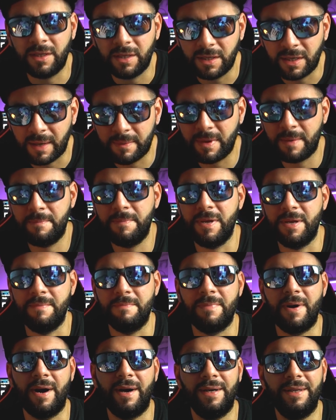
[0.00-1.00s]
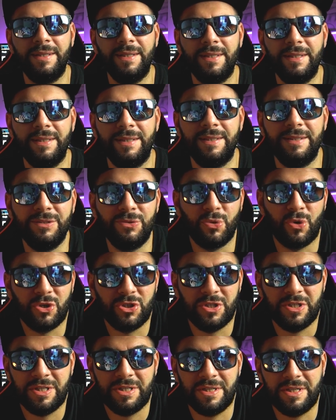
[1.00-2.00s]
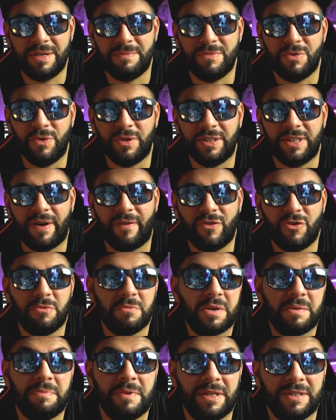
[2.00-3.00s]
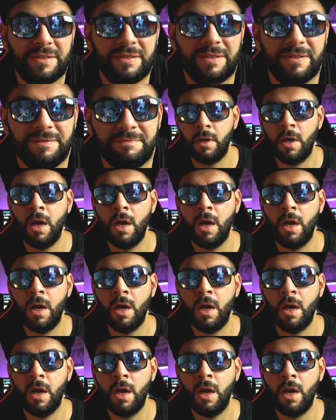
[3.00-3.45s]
la mia bimba e i suoceri che mi guardavano perplessi.